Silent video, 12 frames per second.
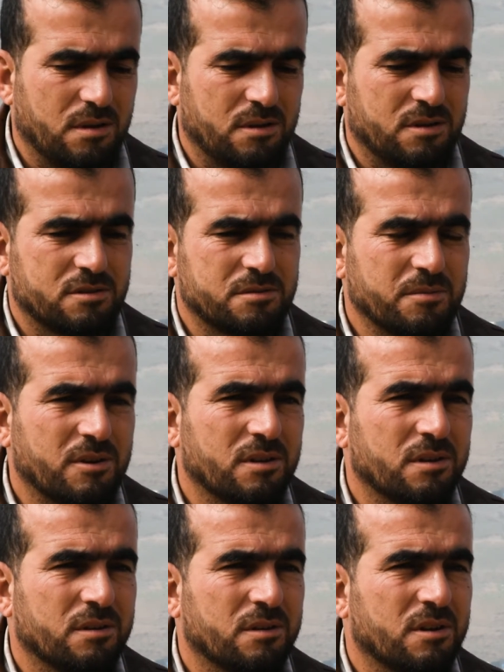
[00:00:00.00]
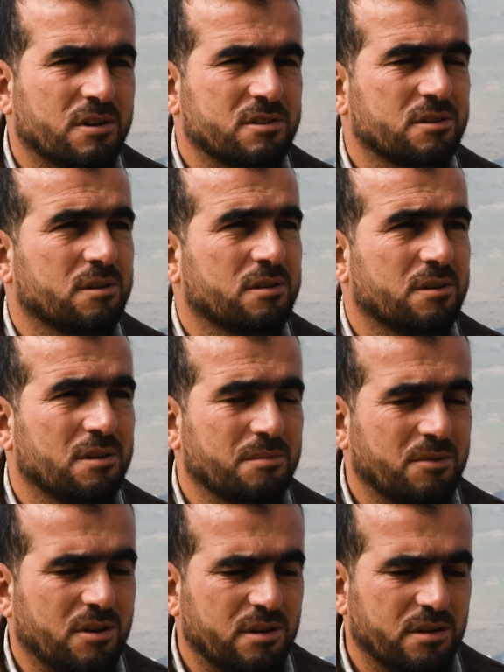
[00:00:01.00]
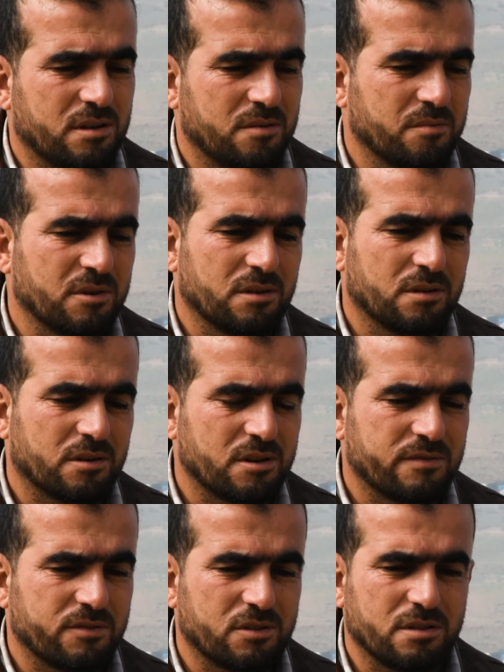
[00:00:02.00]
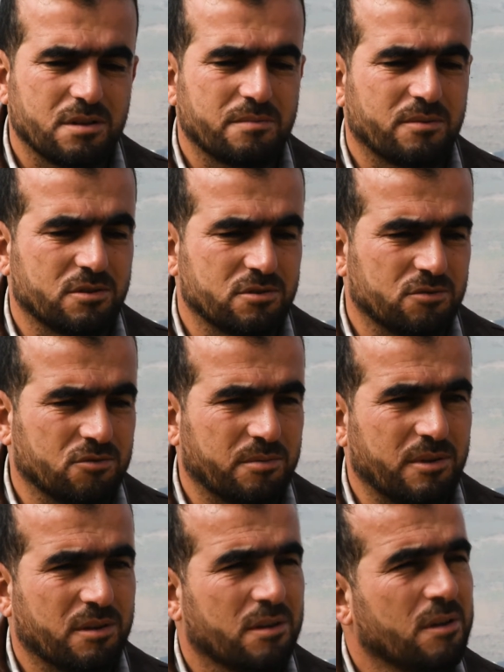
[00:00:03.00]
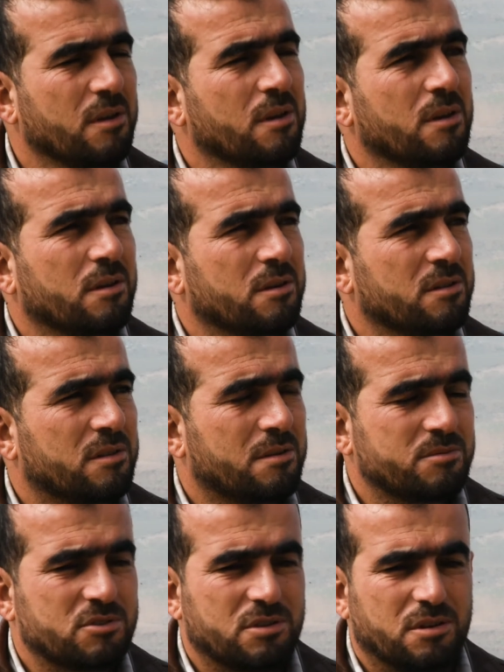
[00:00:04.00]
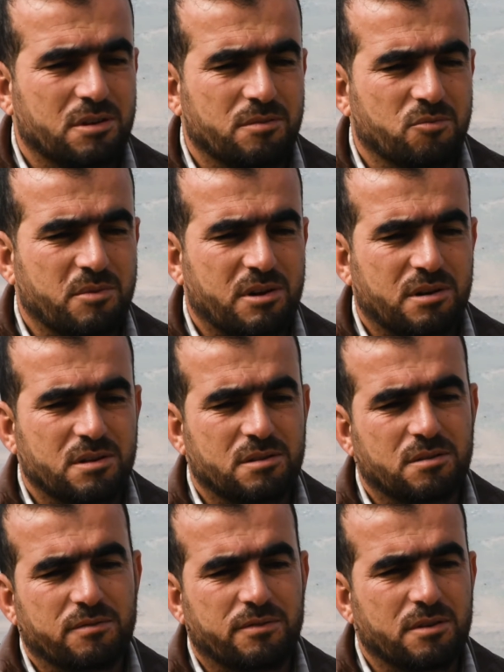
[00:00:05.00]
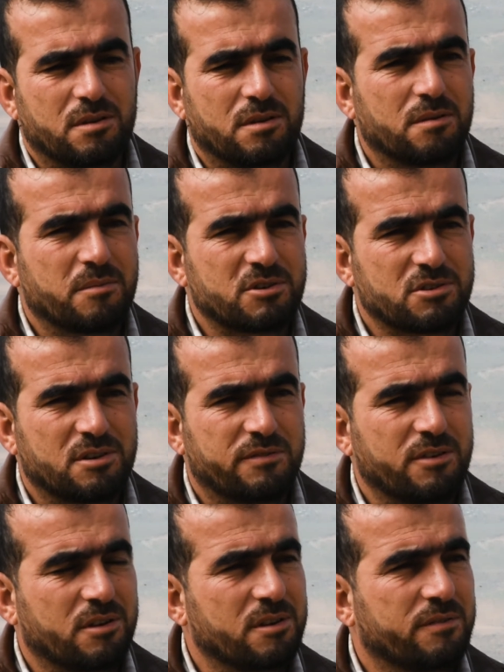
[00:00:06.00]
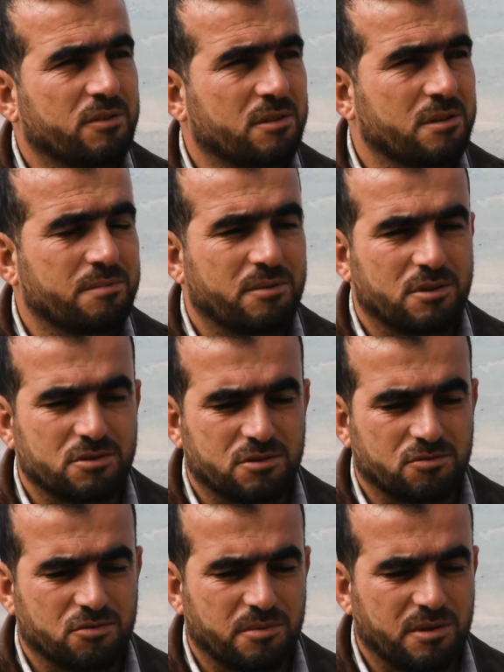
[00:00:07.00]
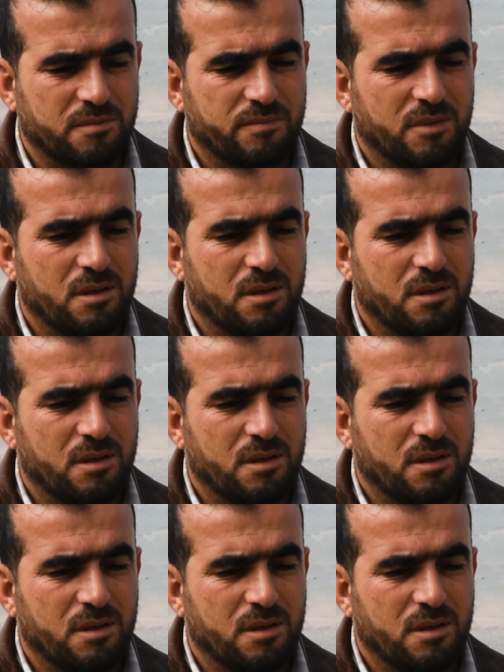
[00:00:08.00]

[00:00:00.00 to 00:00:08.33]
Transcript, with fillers: أنا إسماعيل نعسان أبو علي من ريف إدلب الجنوبي كنت عم بشتغل ممرض في مشافي ريف إدلب الجنوبي